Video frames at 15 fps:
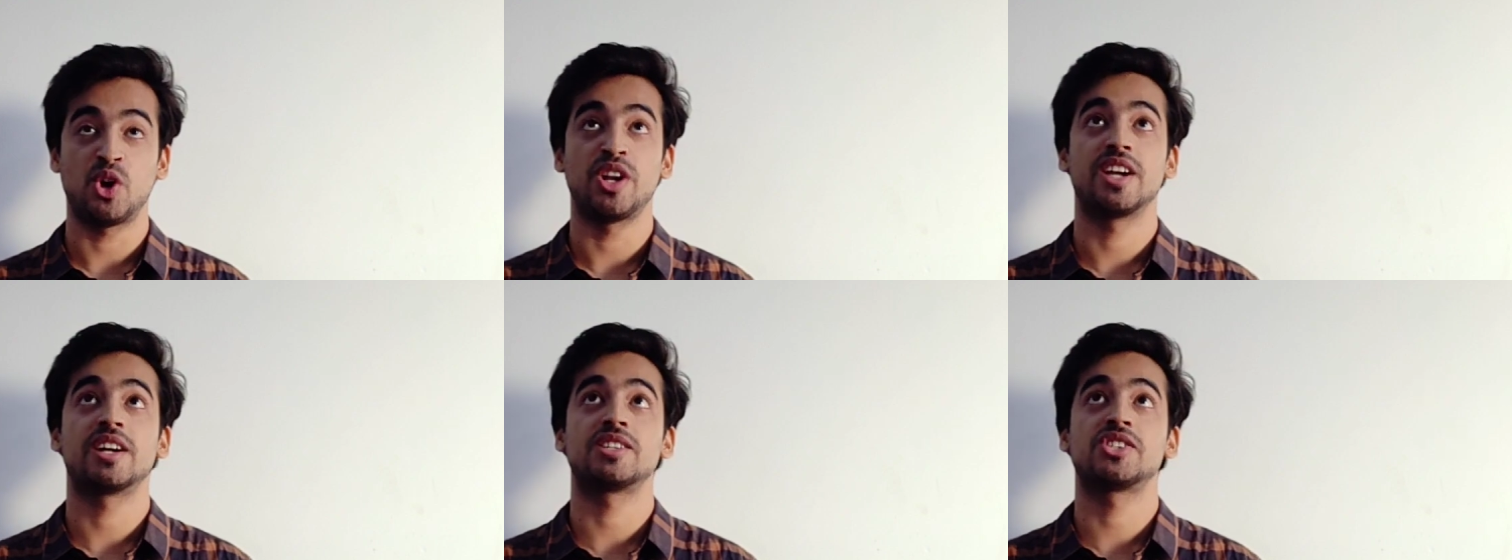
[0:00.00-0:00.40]

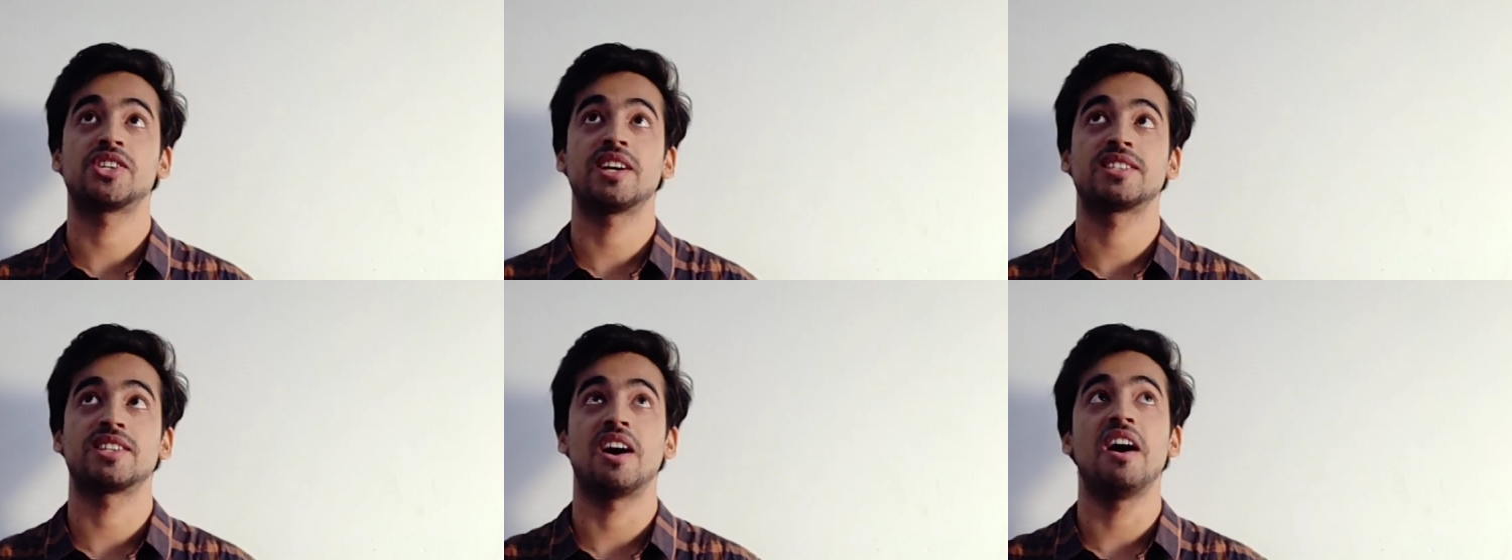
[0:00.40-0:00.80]
और एक
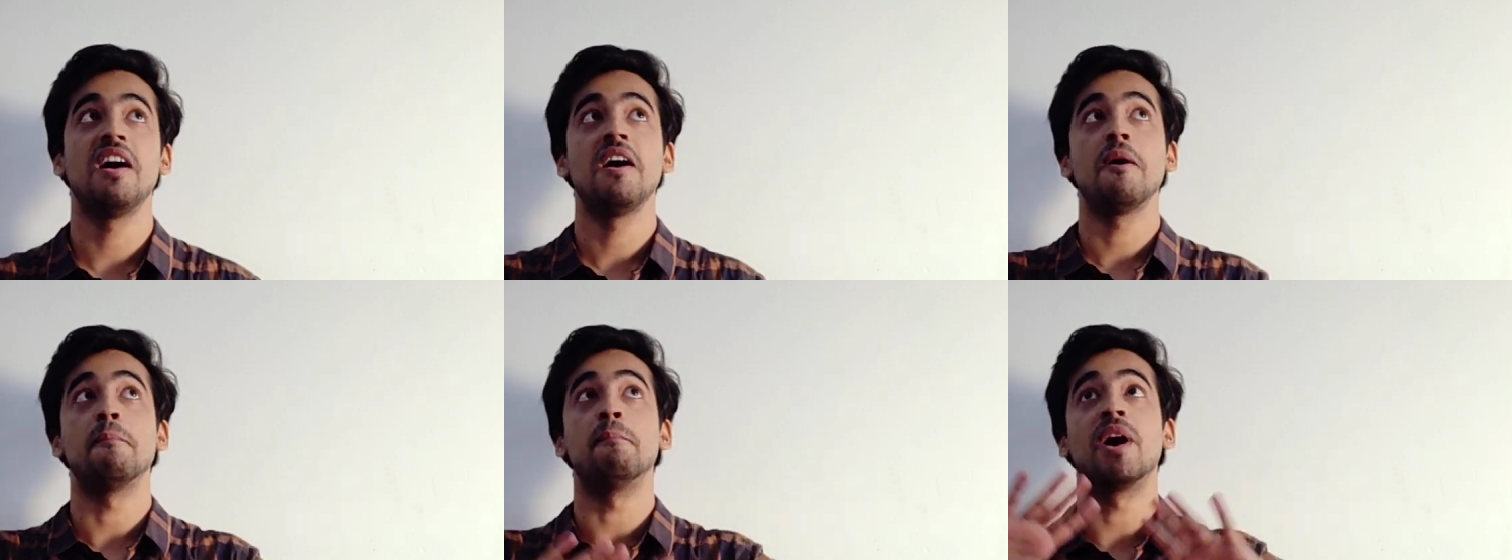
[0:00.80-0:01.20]
अच्छा सा
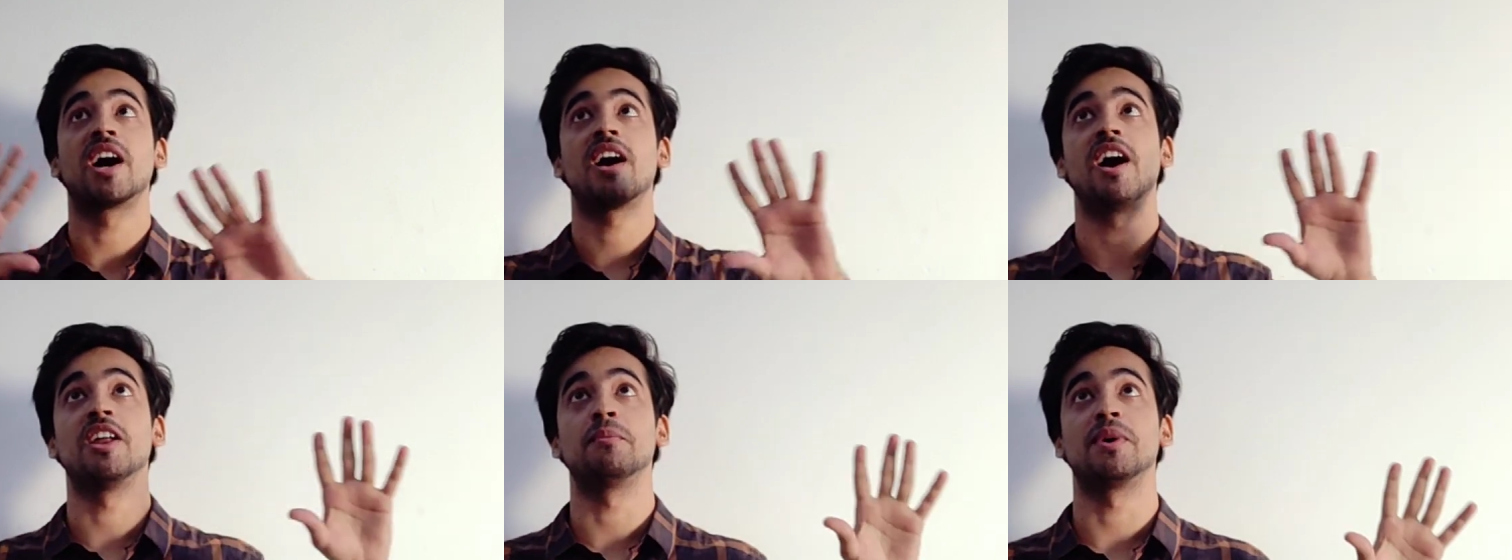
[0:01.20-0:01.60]

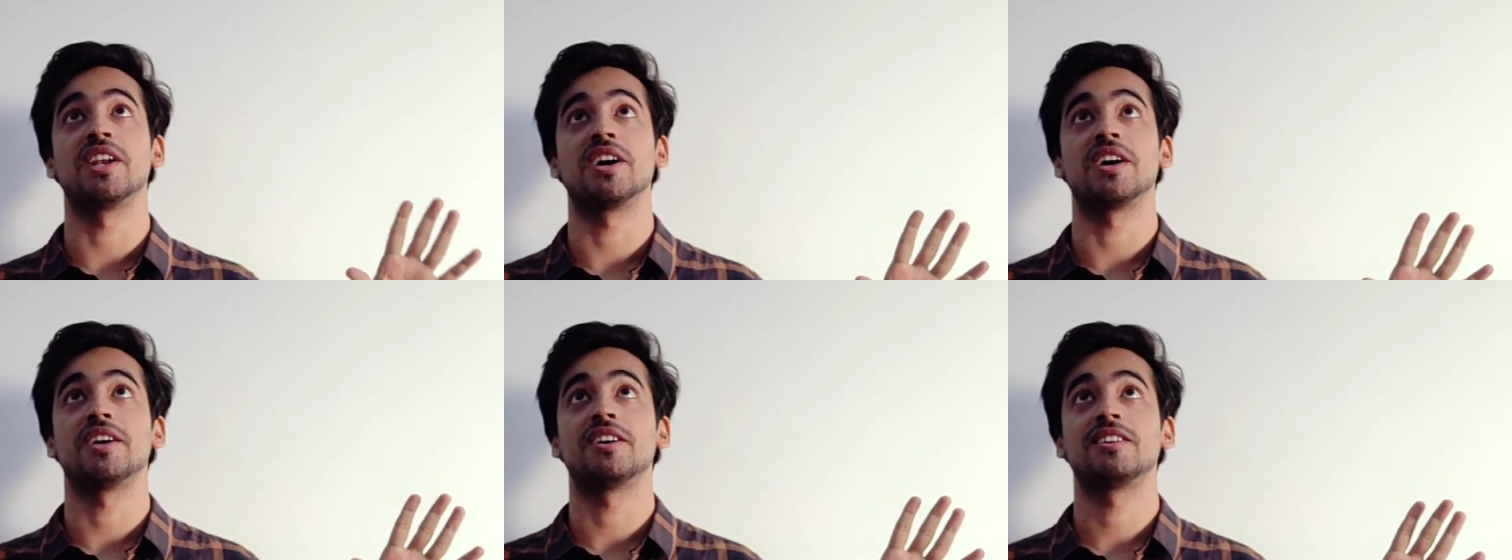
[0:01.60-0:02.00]
मकान
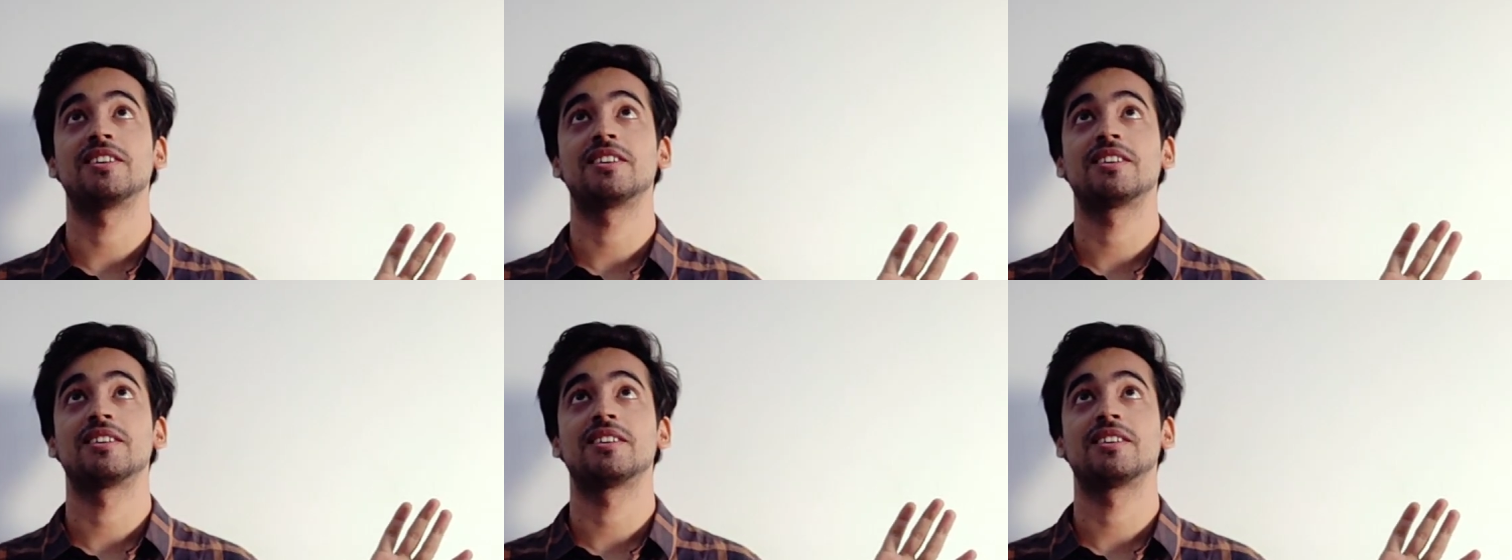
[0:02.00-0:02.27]
बनाया